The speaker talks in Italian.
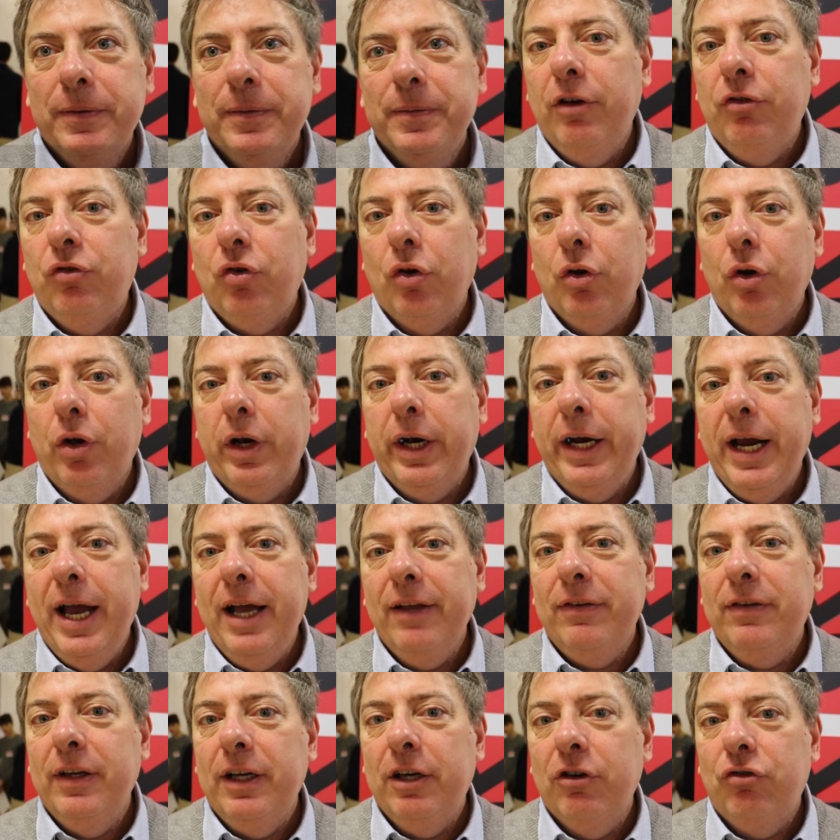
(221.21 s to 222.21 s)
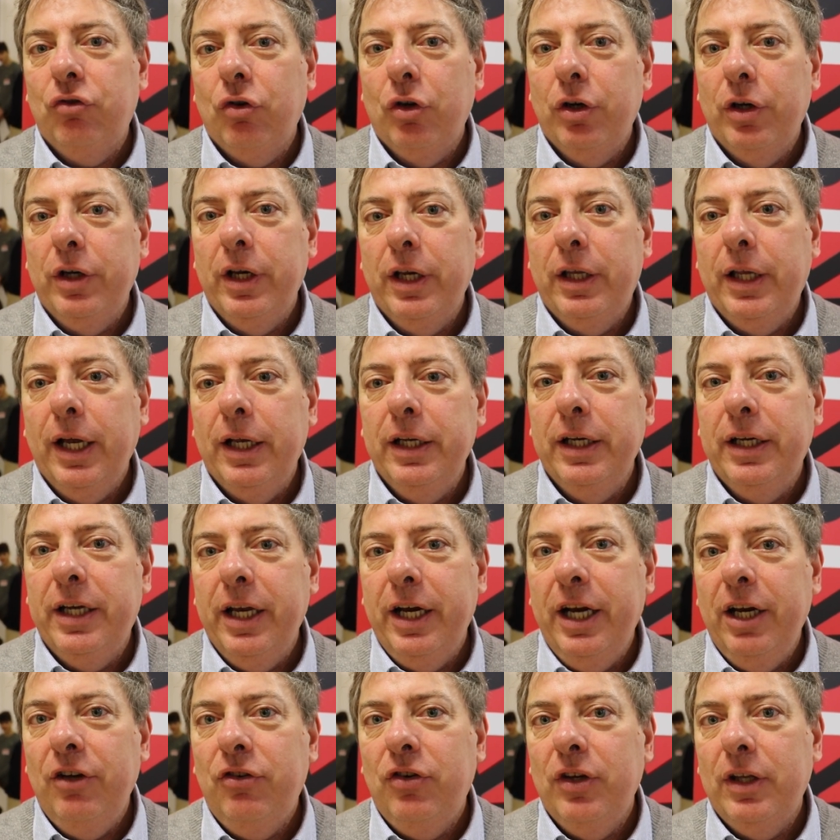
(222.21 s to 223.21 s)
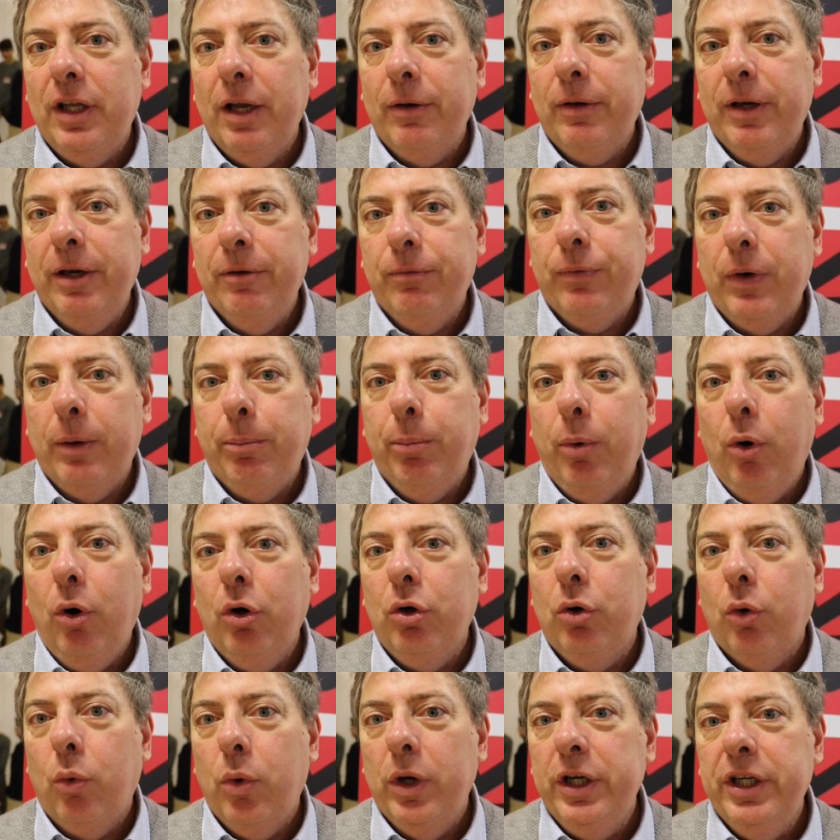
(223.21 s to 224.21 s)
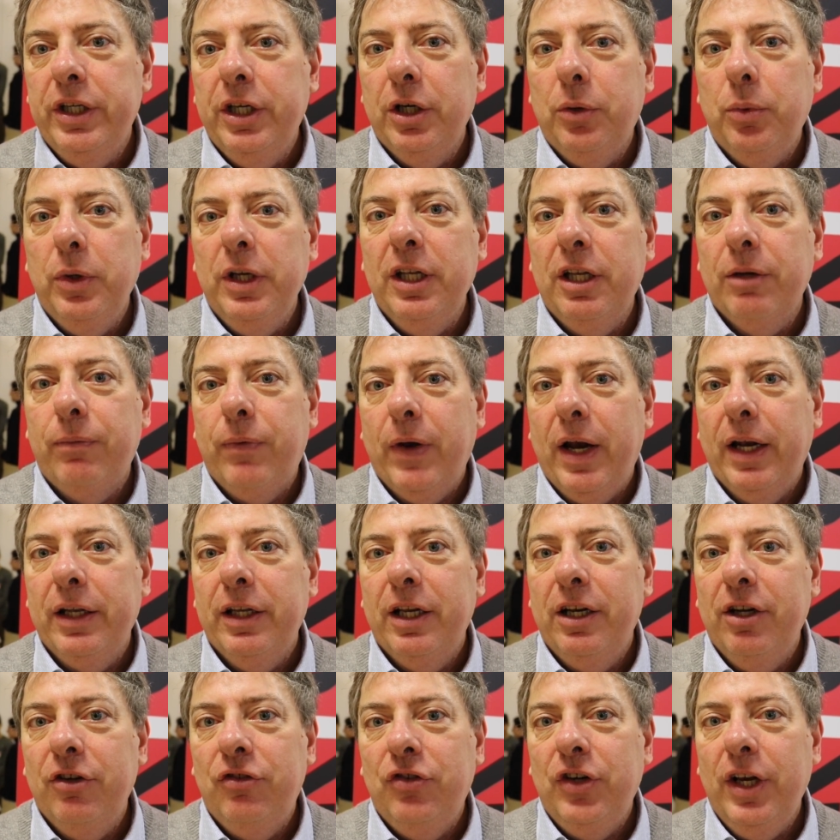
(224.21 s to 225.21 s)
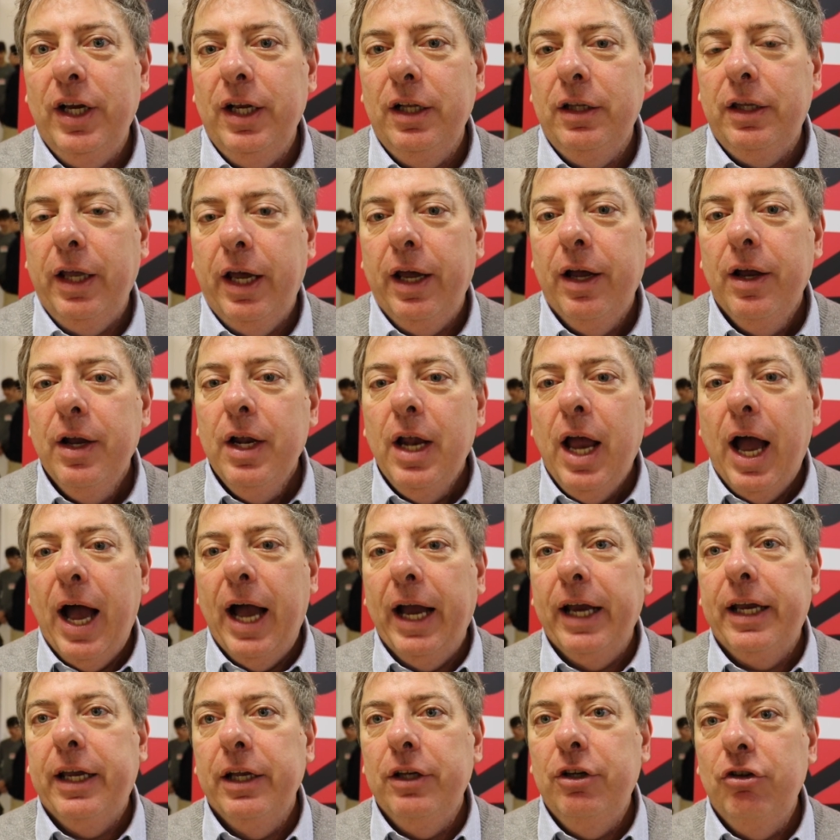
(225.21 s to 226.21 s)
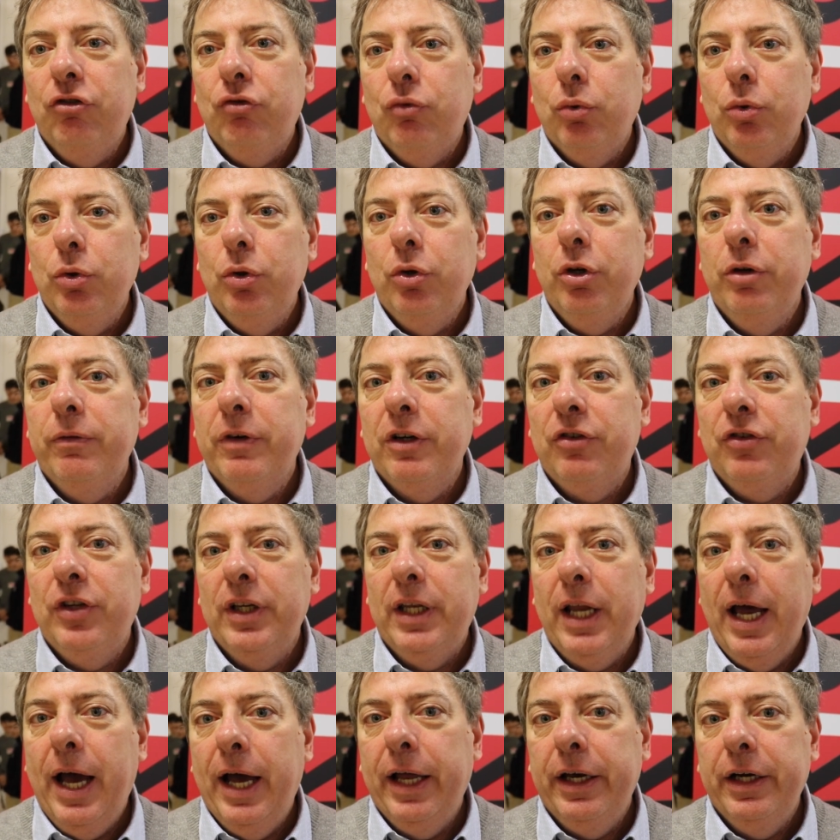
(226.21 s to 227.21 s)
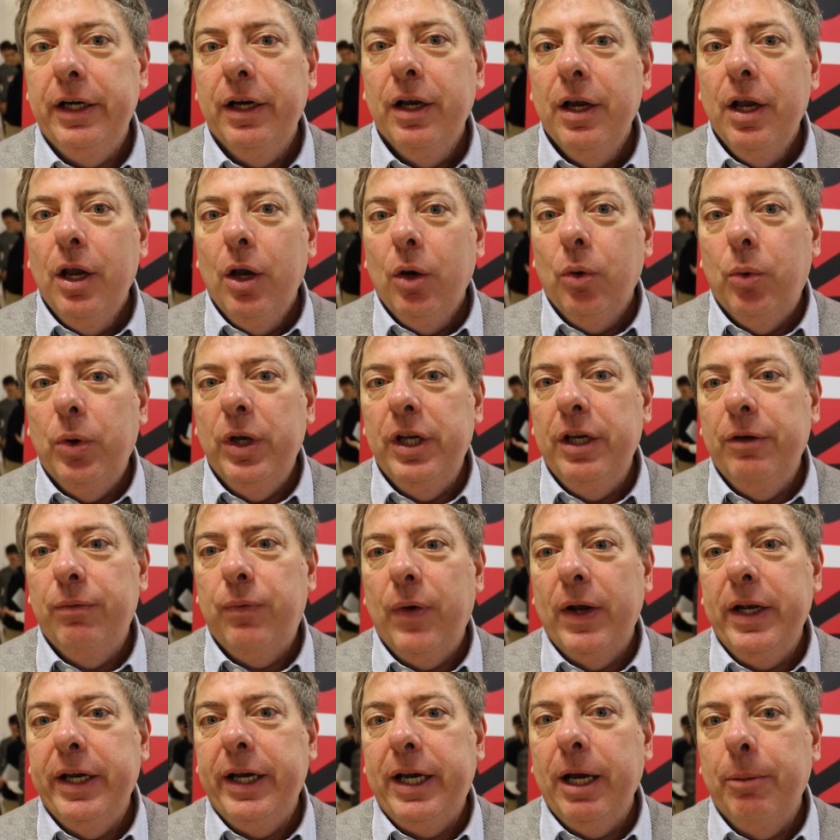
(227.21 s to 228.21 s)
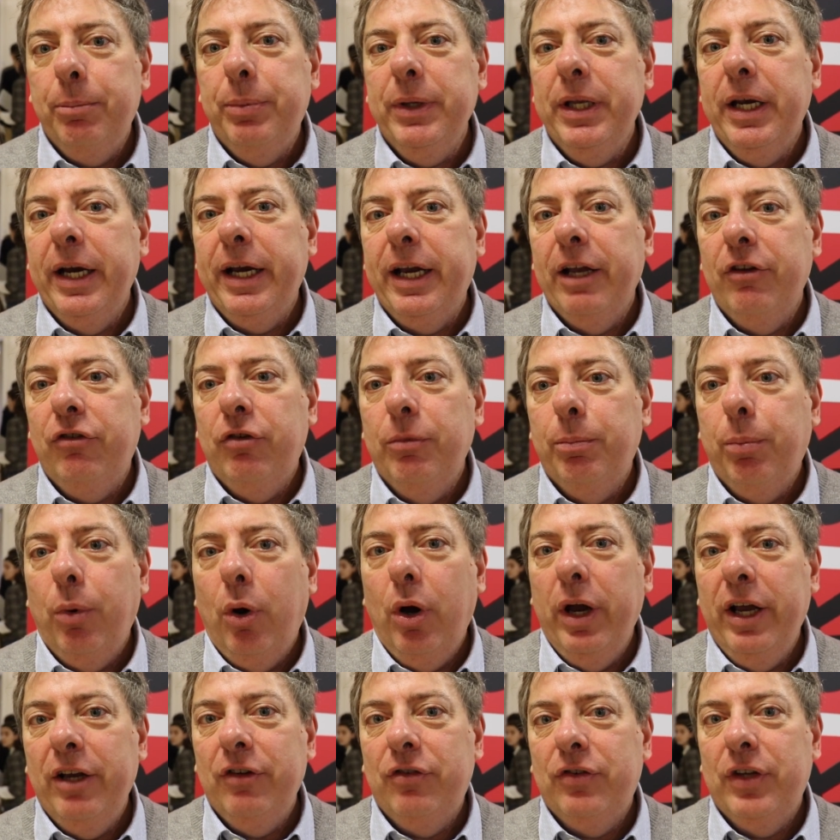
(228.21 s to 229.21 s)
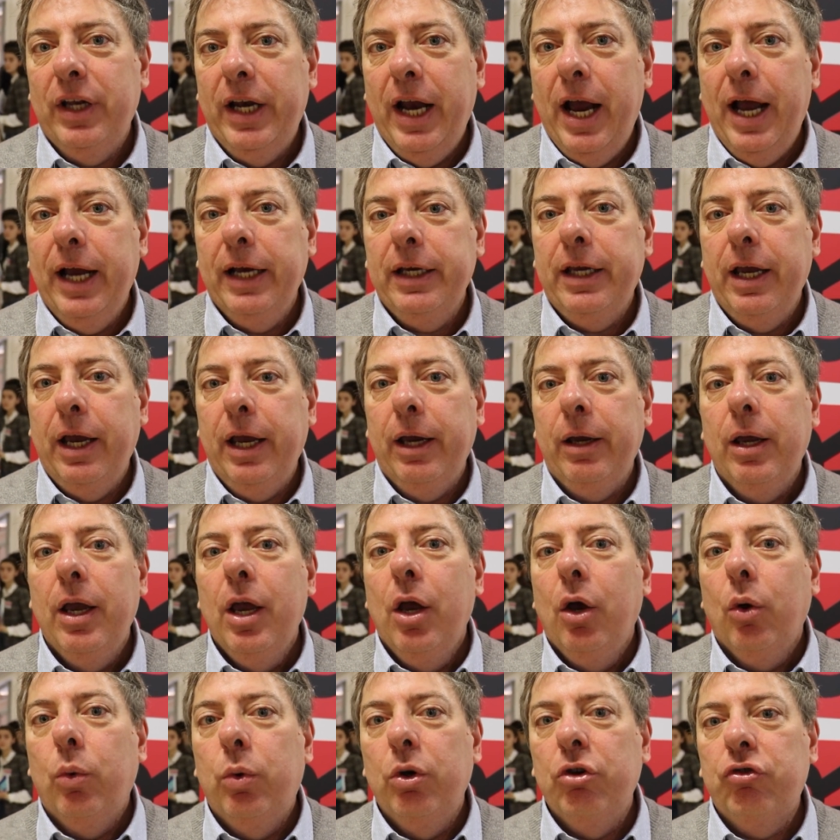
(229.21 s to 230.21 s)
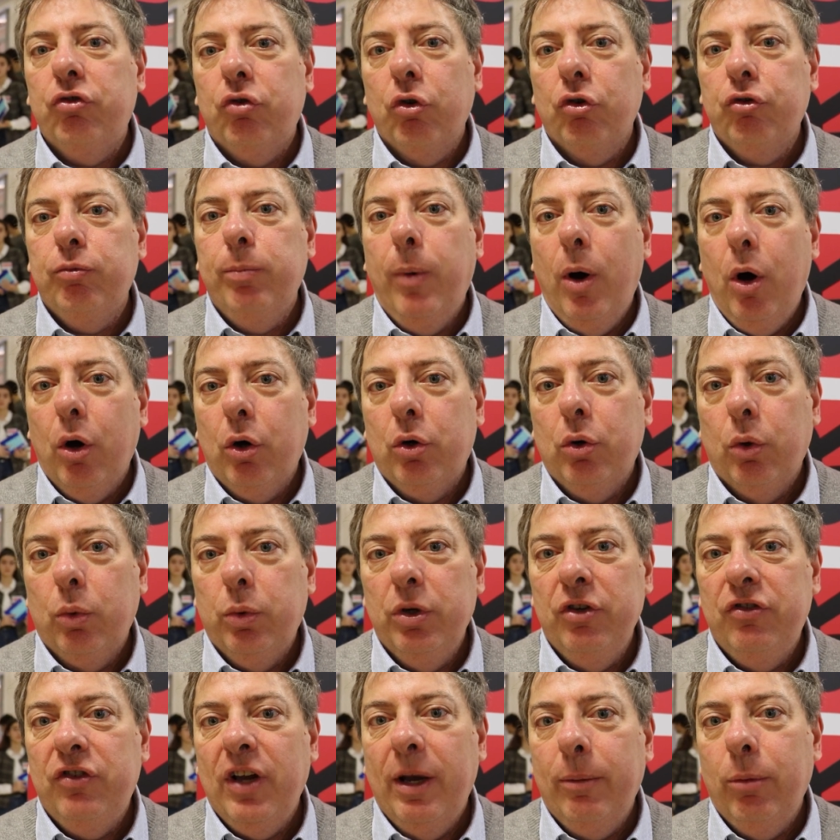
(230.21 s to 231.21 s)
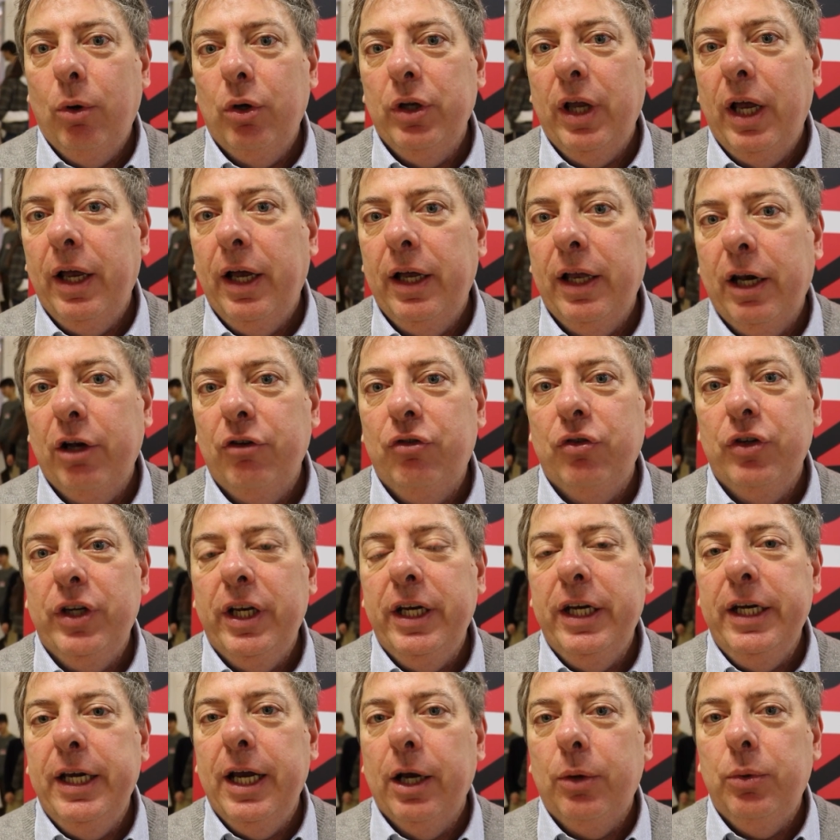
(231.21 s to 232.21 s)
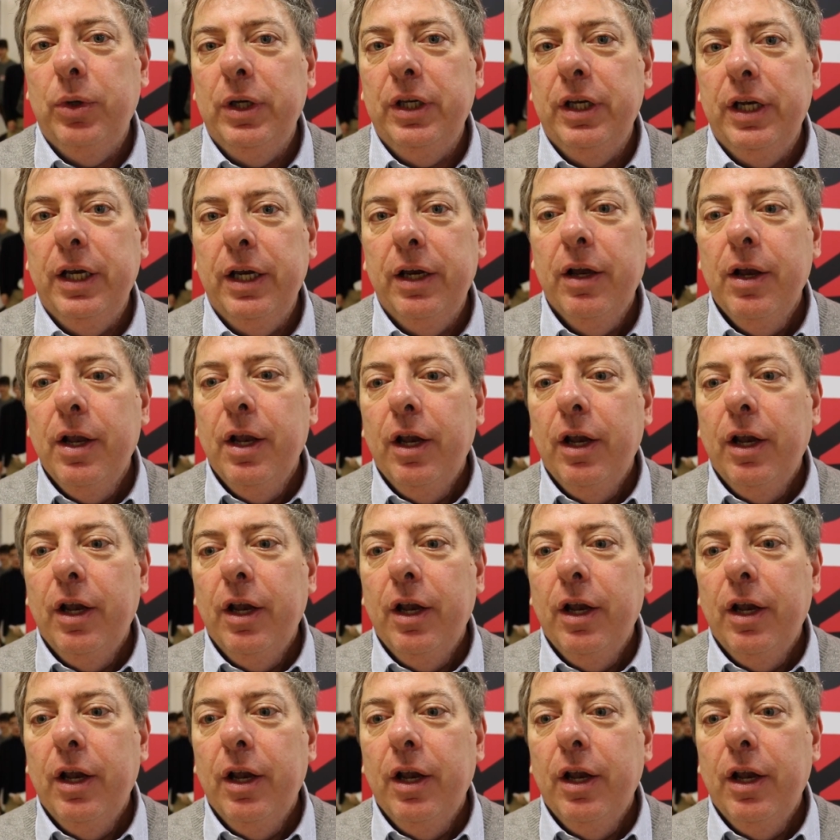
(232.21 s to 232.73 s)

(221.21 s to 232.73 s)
Ci sono ragazzi che sono in età di crescita, che fra poco quelli di quinta faranno delle scelte anche di studi universitari, quindi fargli capire che ci può essere anche questo sbocco, qui siamo una ragioneria quindi